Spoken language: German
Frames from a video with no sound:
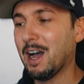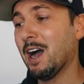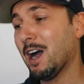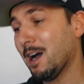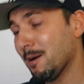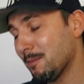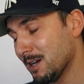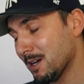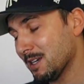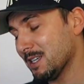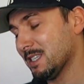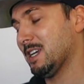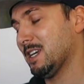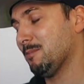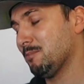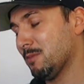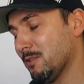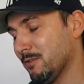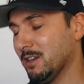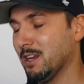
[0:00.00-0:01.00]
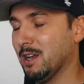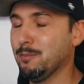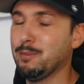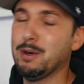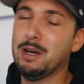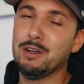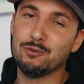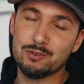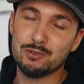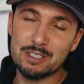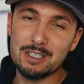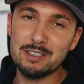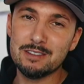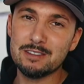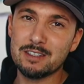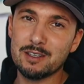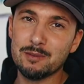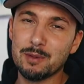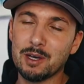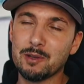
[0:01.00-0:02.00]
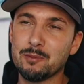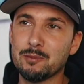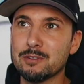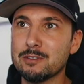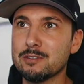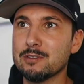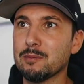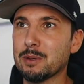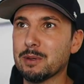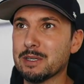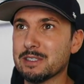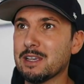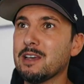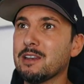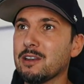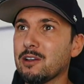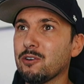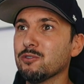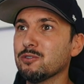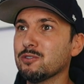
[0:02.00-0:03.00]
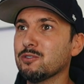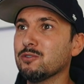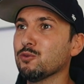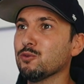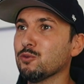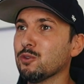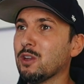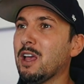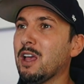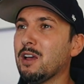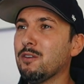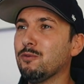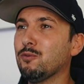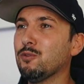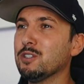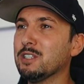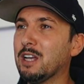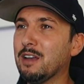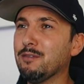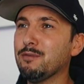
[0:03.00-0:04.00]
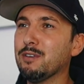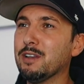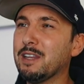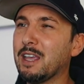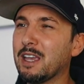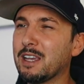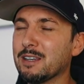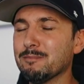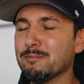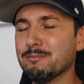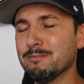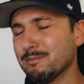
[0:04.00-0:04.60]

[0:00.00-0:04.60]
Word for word: Aber ich habe mir wieder ein paar Notizen gemacht, beziehungsweise ein paar Sachen rausgesucht, wo ich einfach denke, hm,